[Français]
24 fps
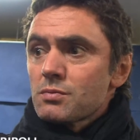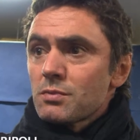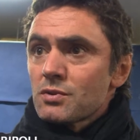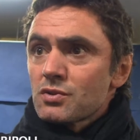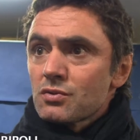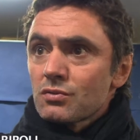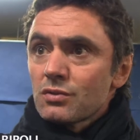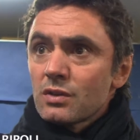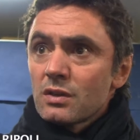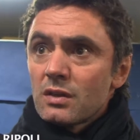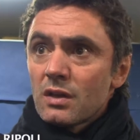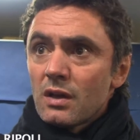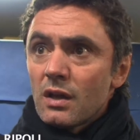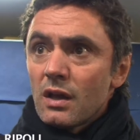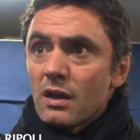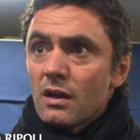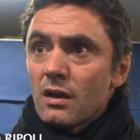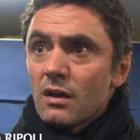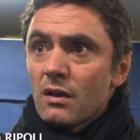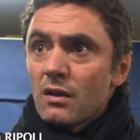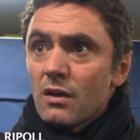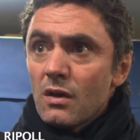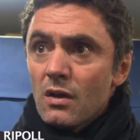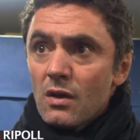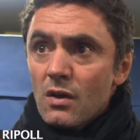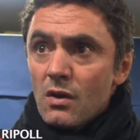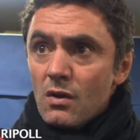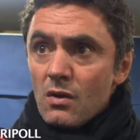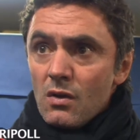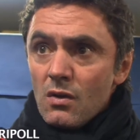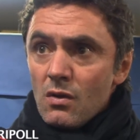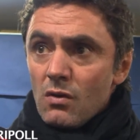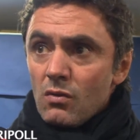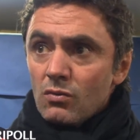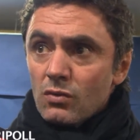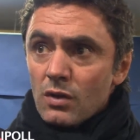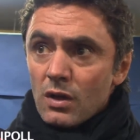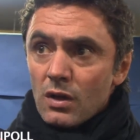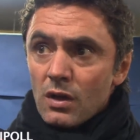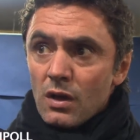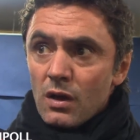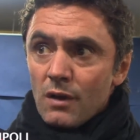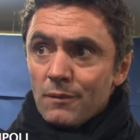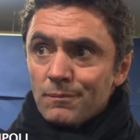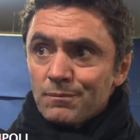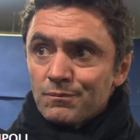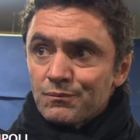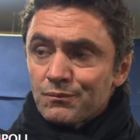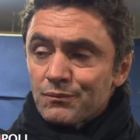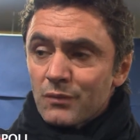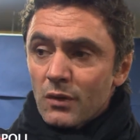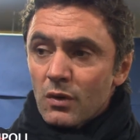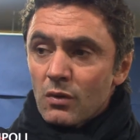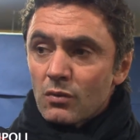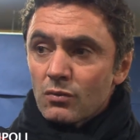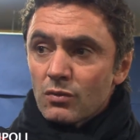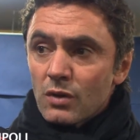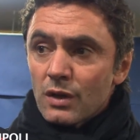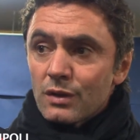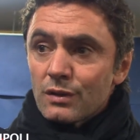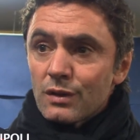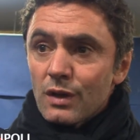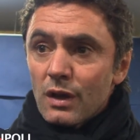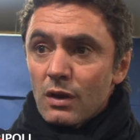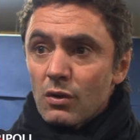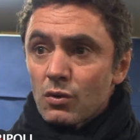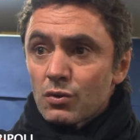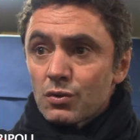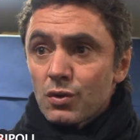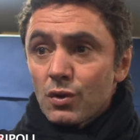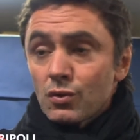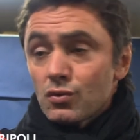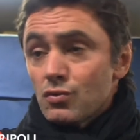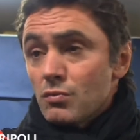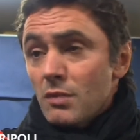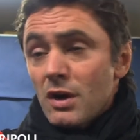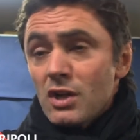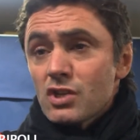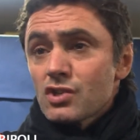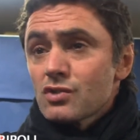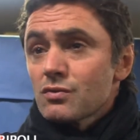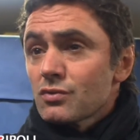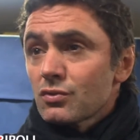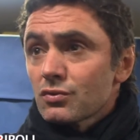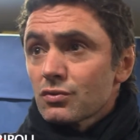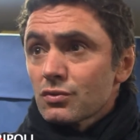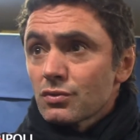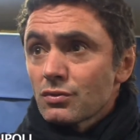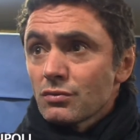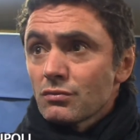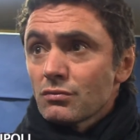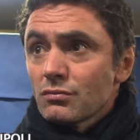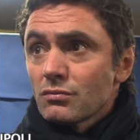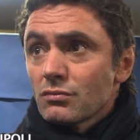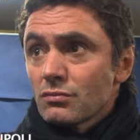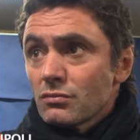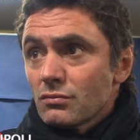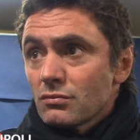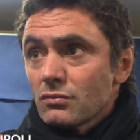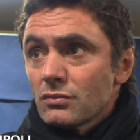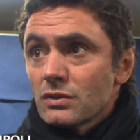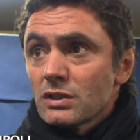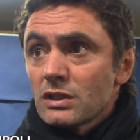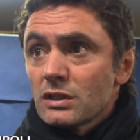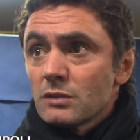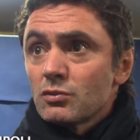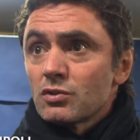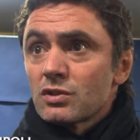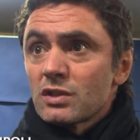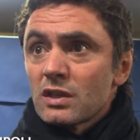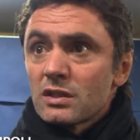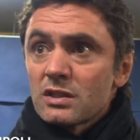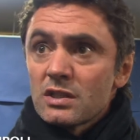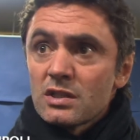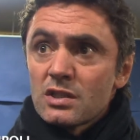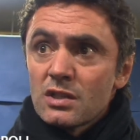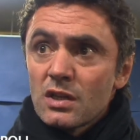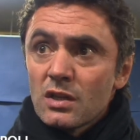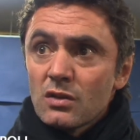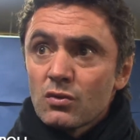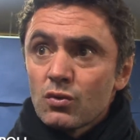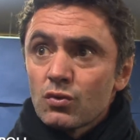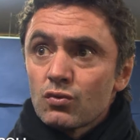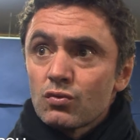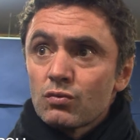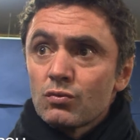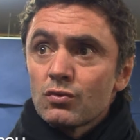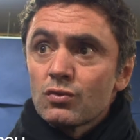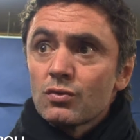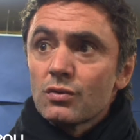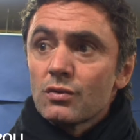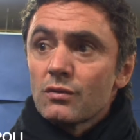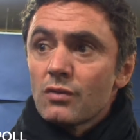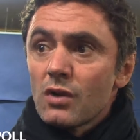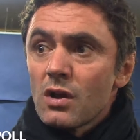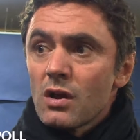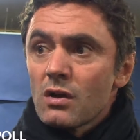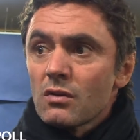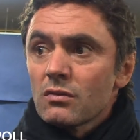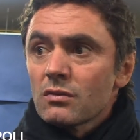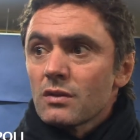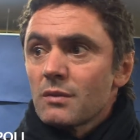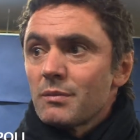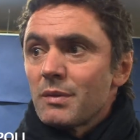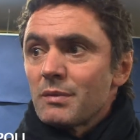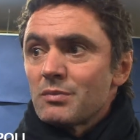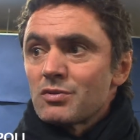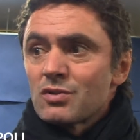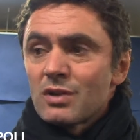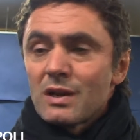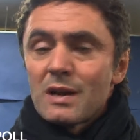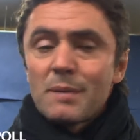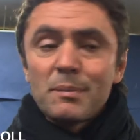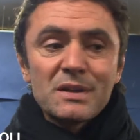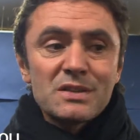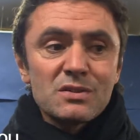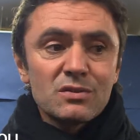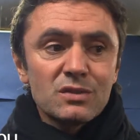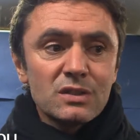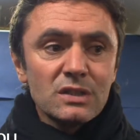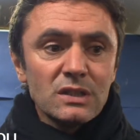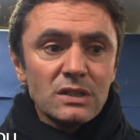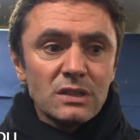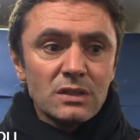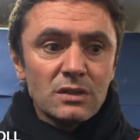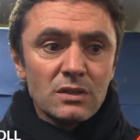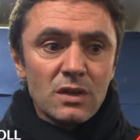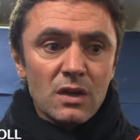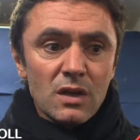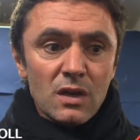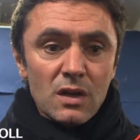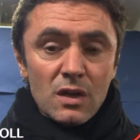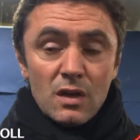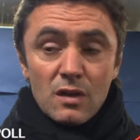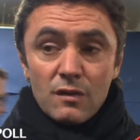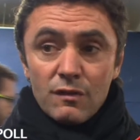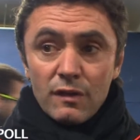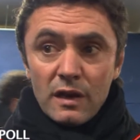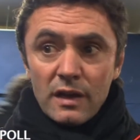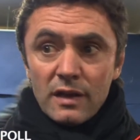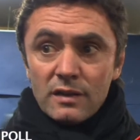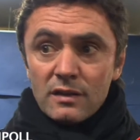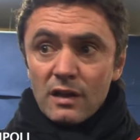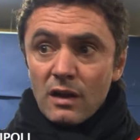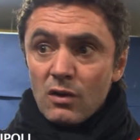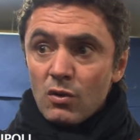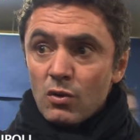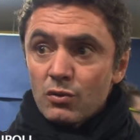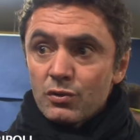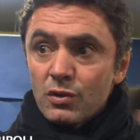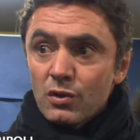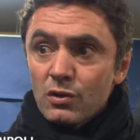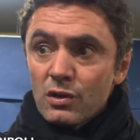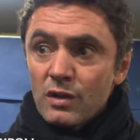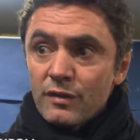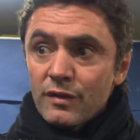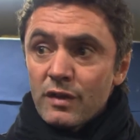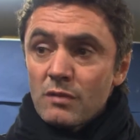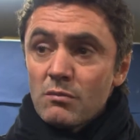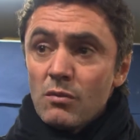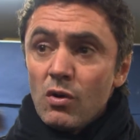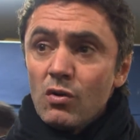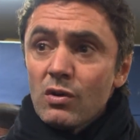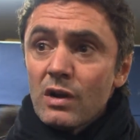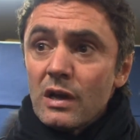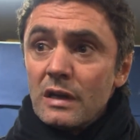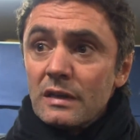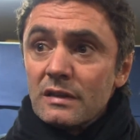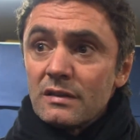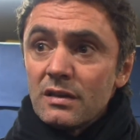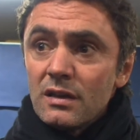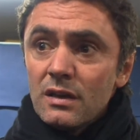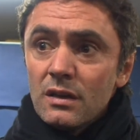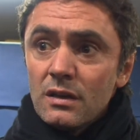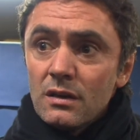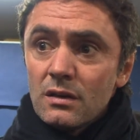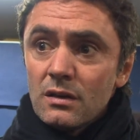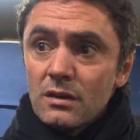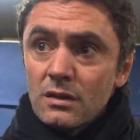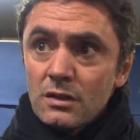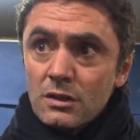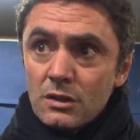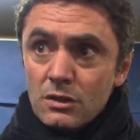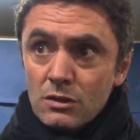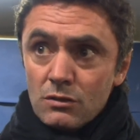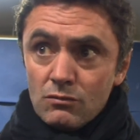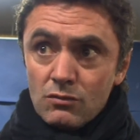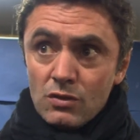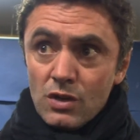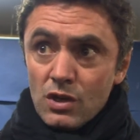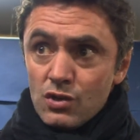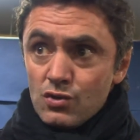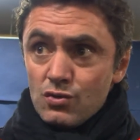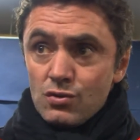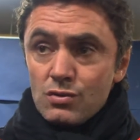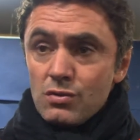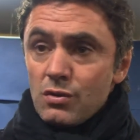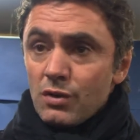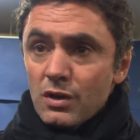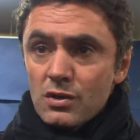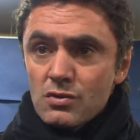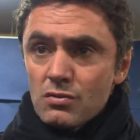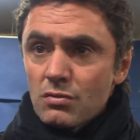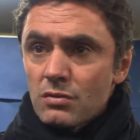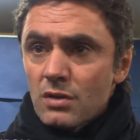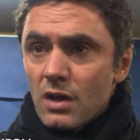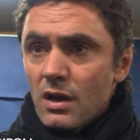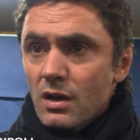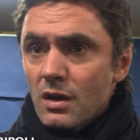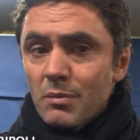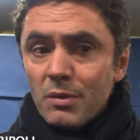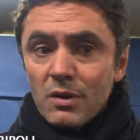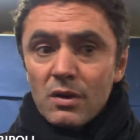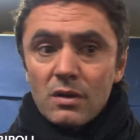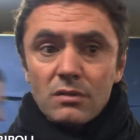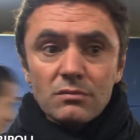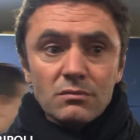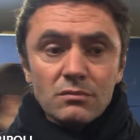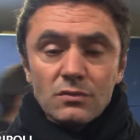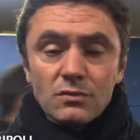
pense qu'on était. Euh, on a, on a été à la hauteur du match contre une équipe de Saint-Etienne que tout le monde, voilà, on n'a pas besoin de la présenter. Il fallait être à la hauteur de l'événement, on l'a été. juste le résultat qui est pas là.